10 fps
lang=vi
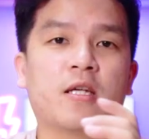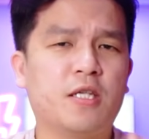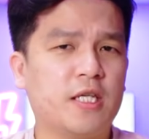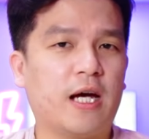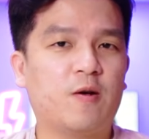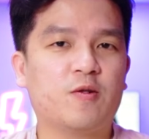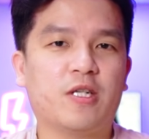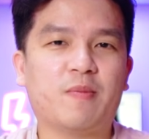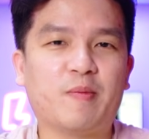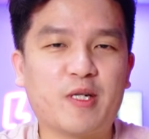Xin chào,
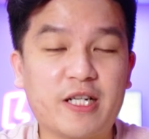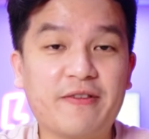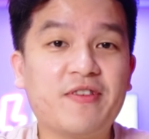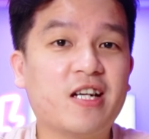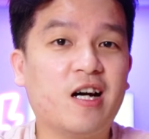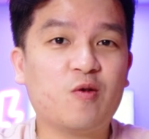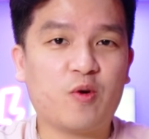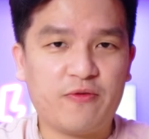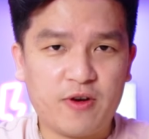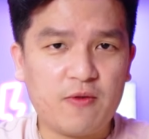chào mừng mọi người đến với kênh
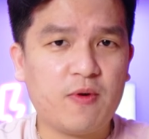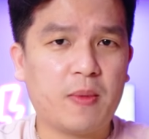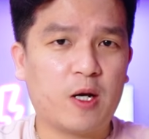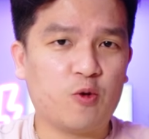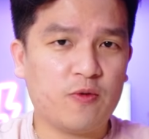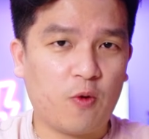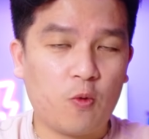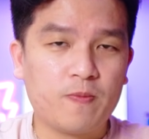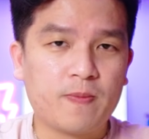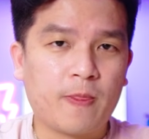của Devlog và mình là Duy
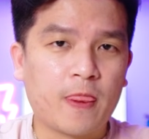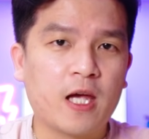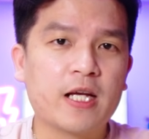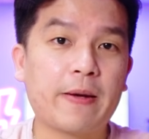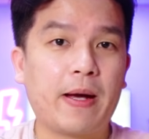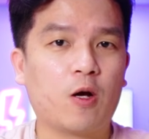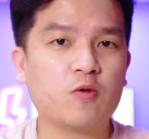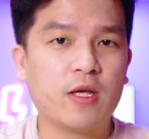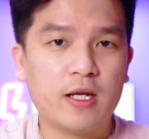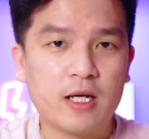Vũ Các bạn có
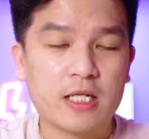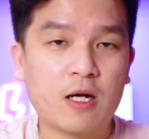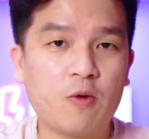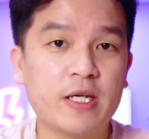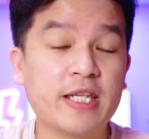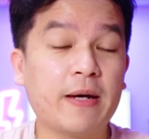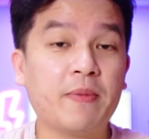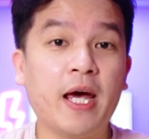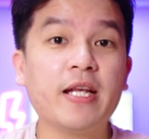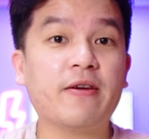tin là sau khi xem
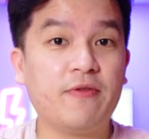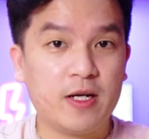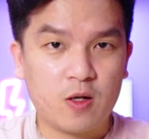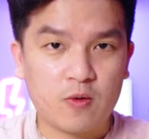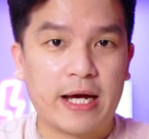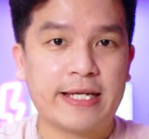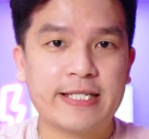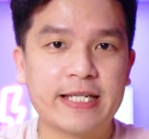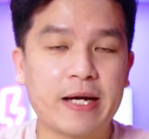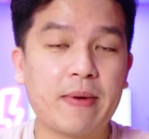hết cái video này
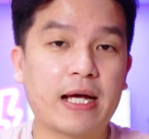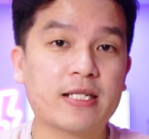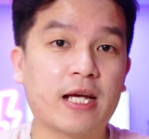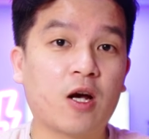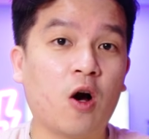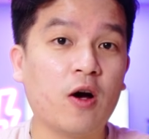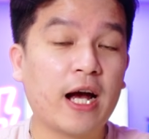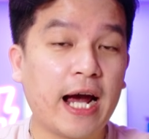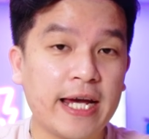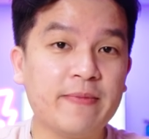các bạn sẽ có
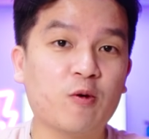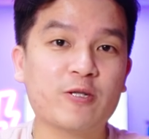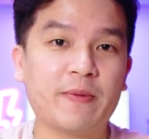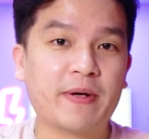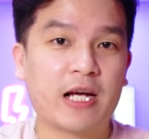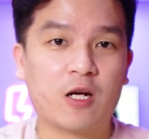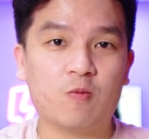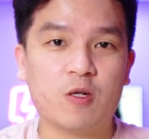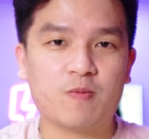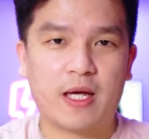ngay 100.000
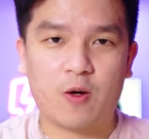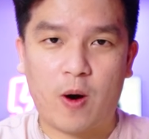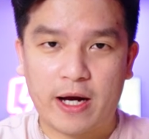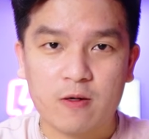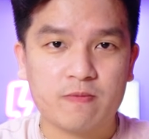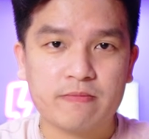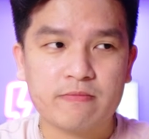đồng trong tài khoản không?